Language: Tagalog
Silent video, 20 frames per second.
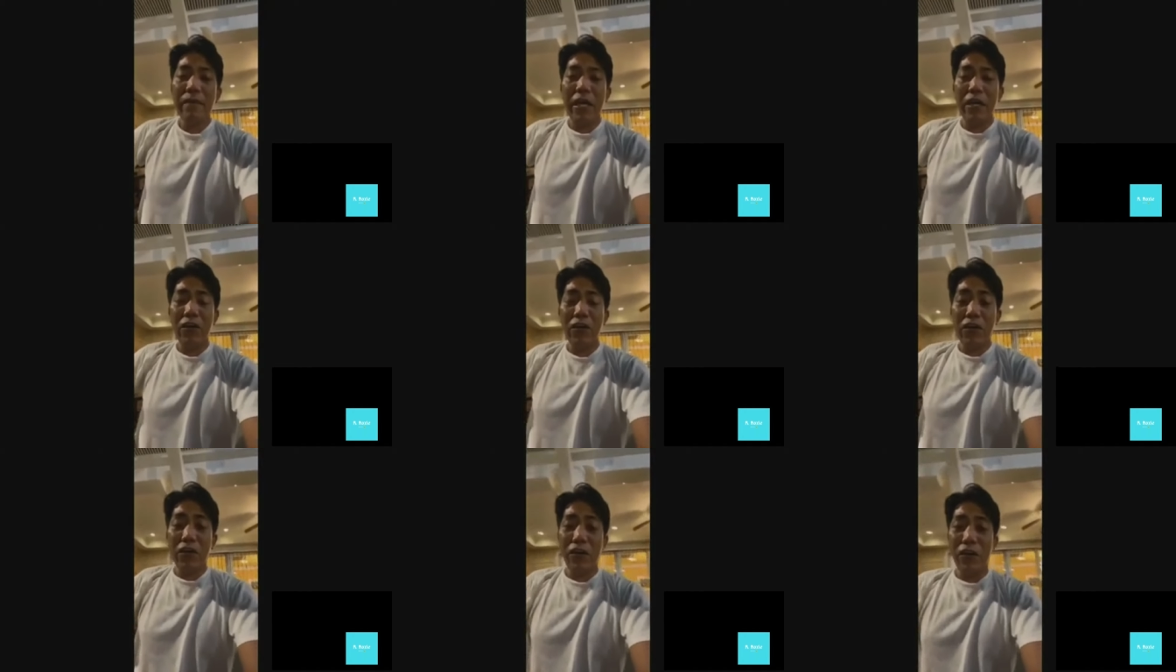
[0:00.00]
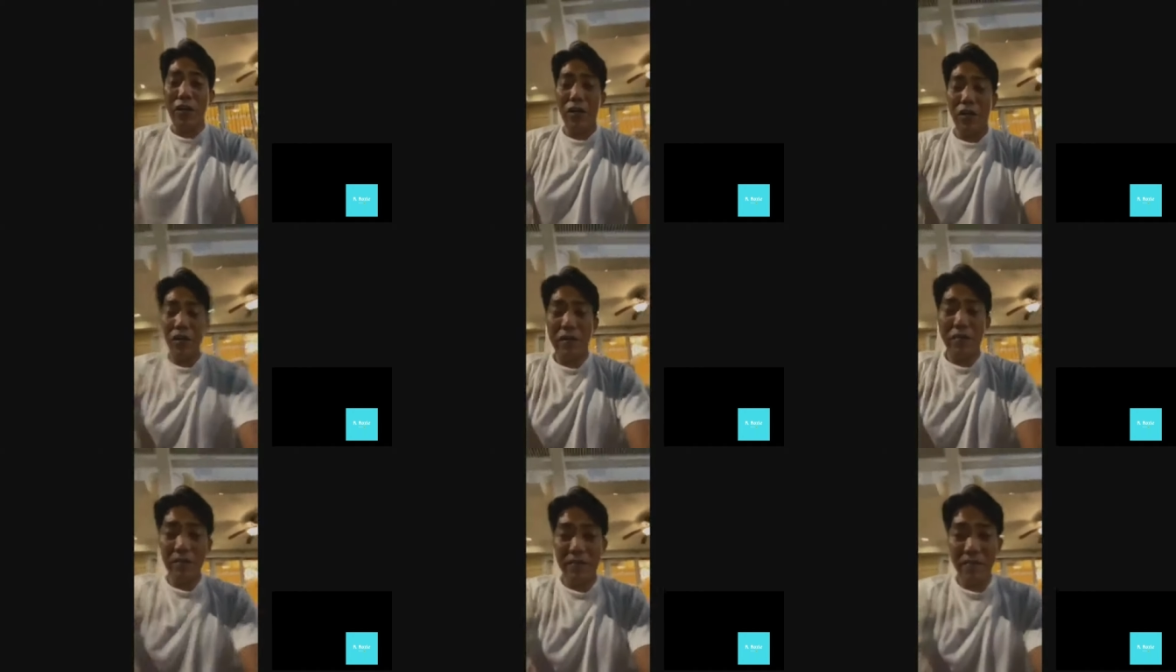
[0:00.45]

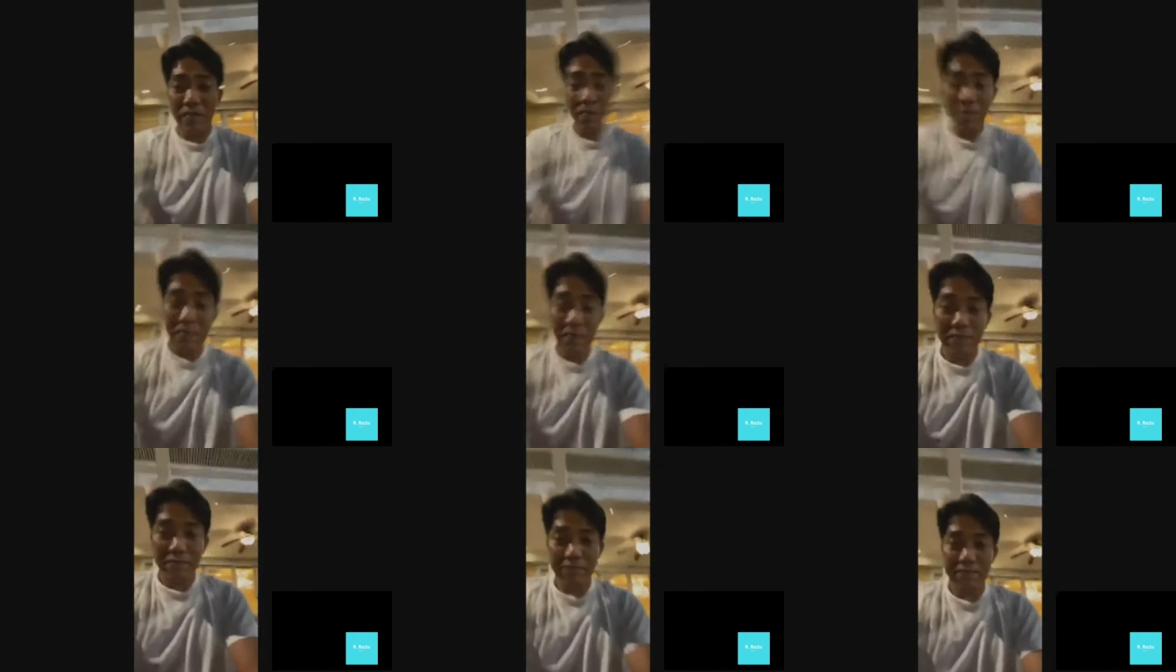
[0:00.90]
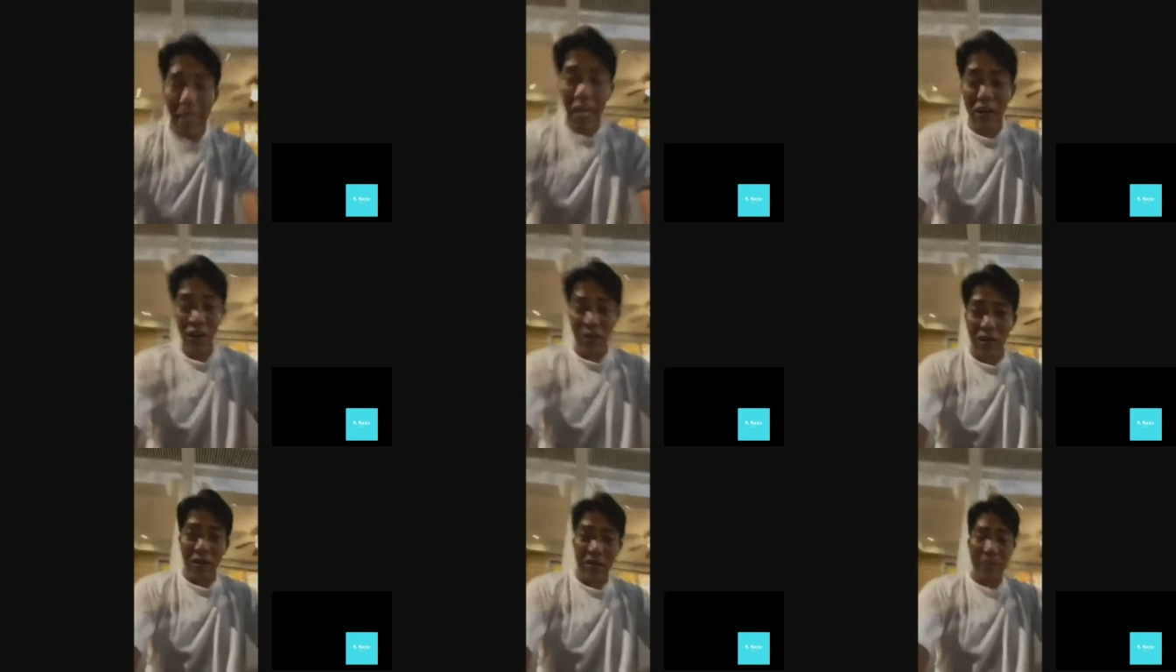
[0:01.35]
Pero,
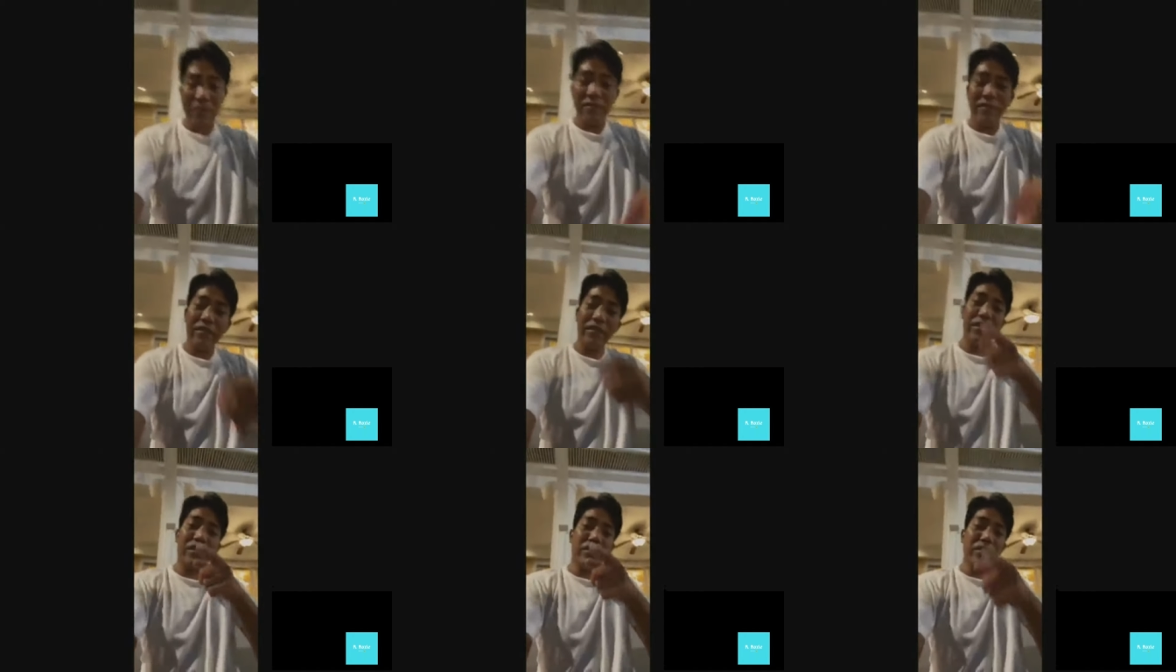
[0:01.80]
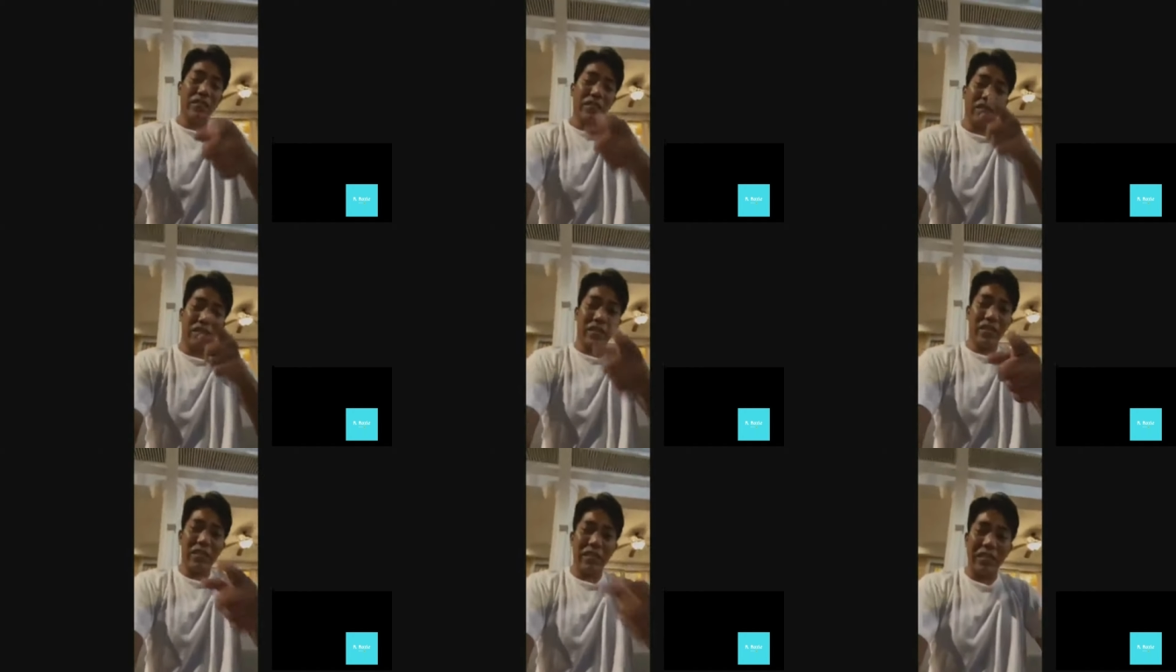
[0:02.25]
Mayor,
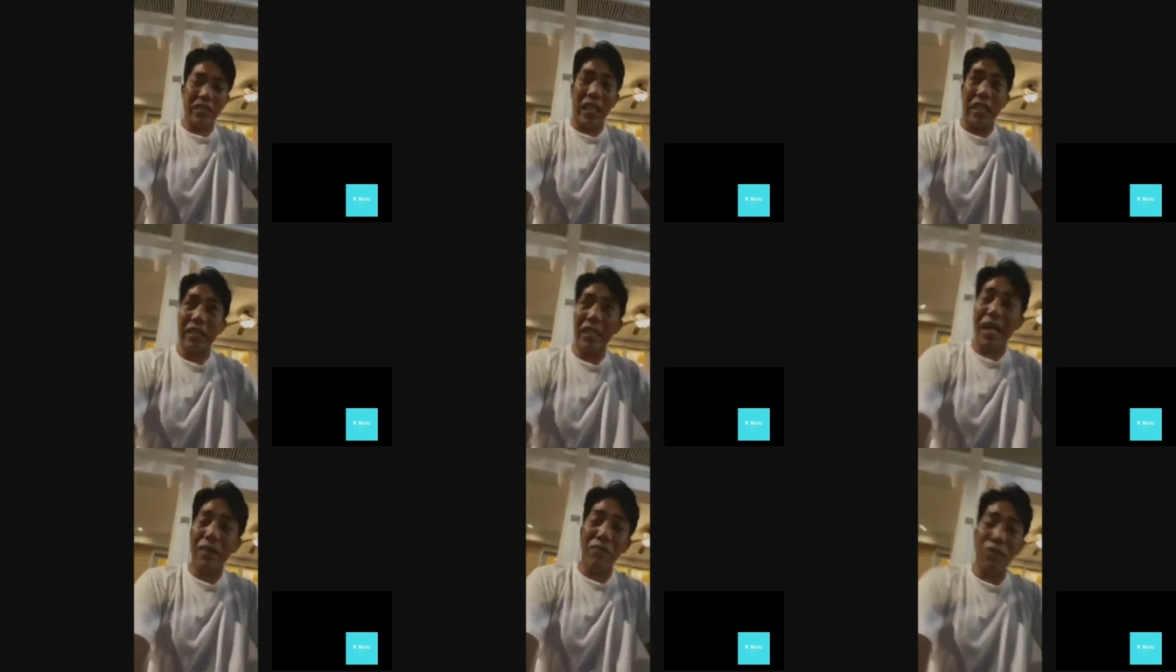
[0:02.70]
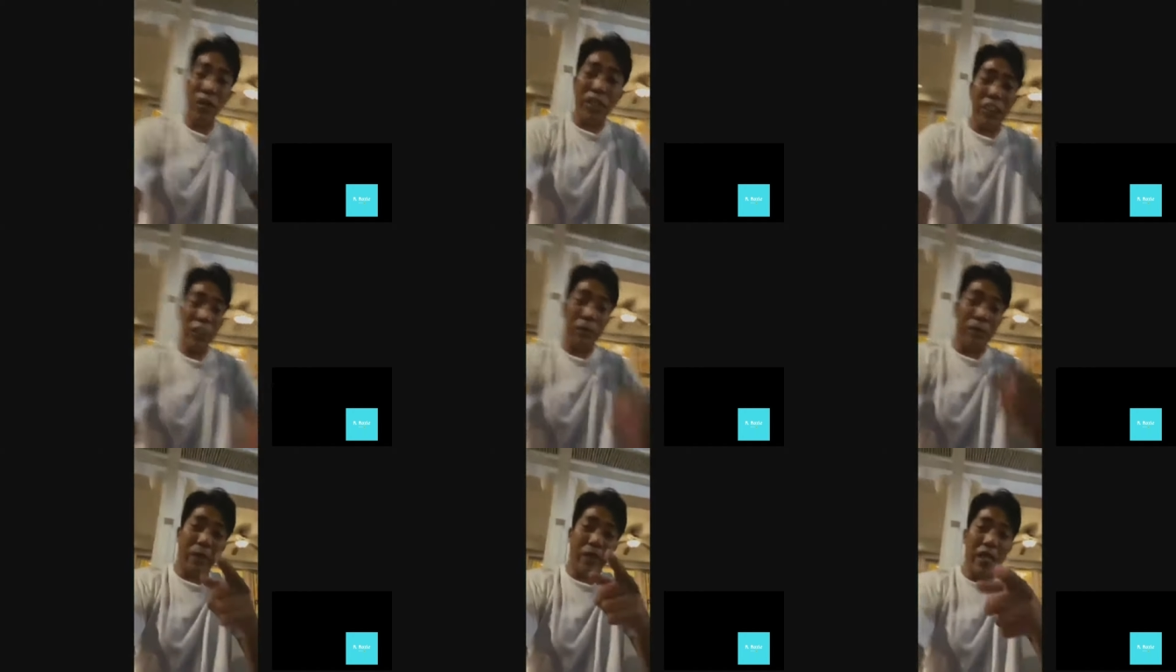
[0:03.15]
tanda mo,
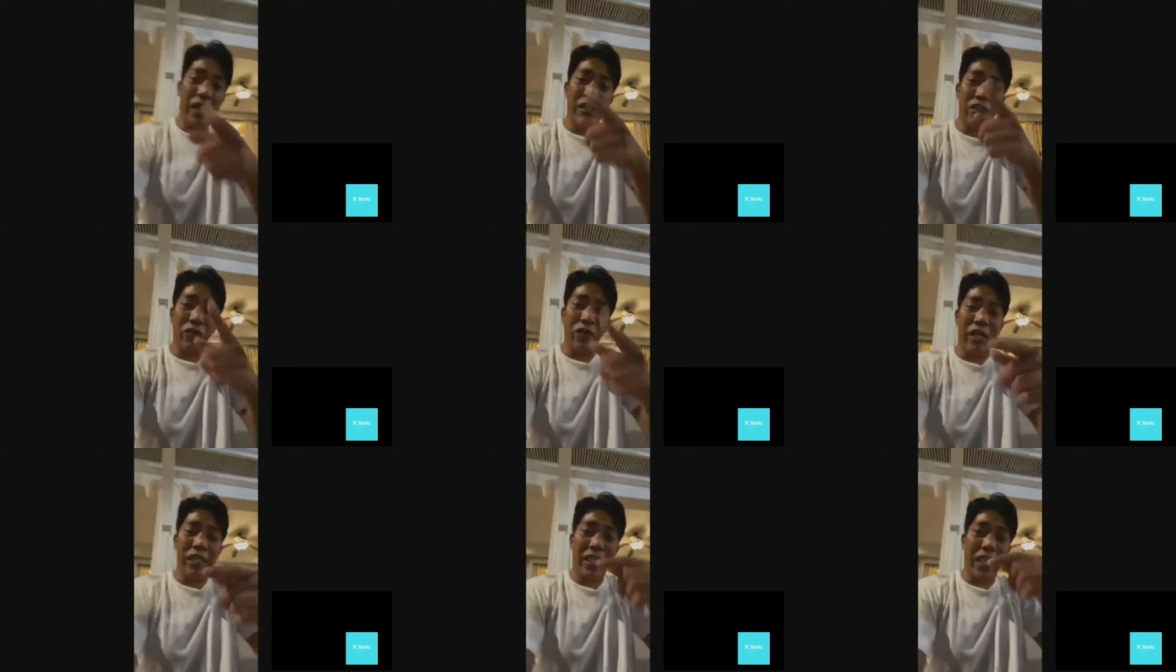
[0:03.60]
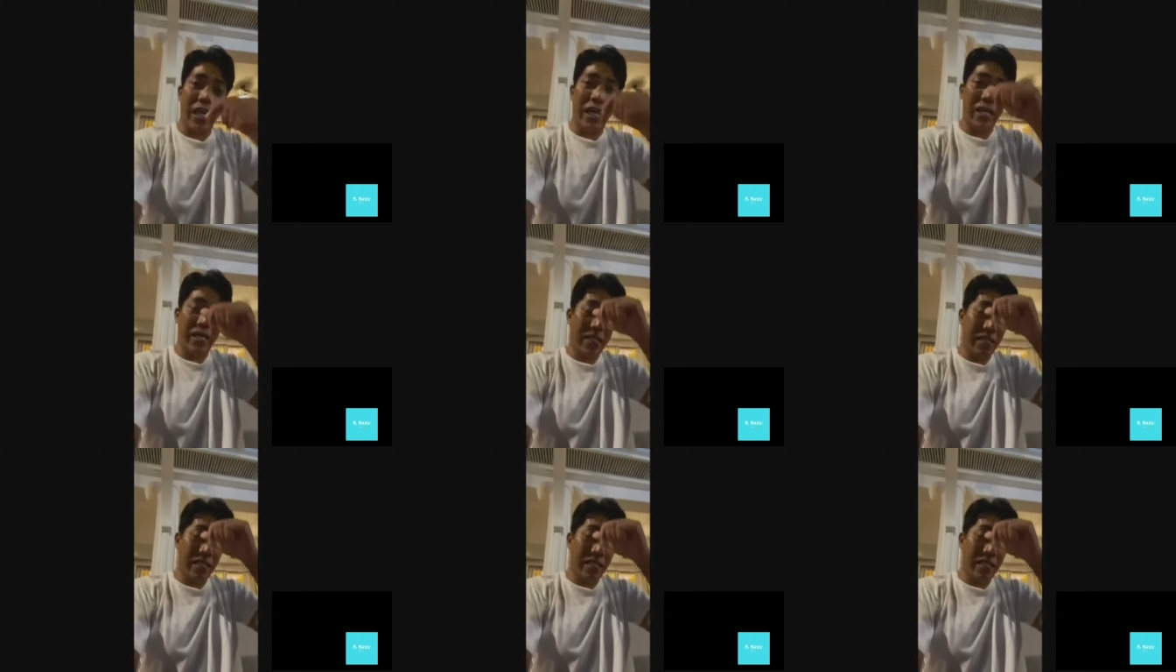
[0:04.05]
inspiration kita.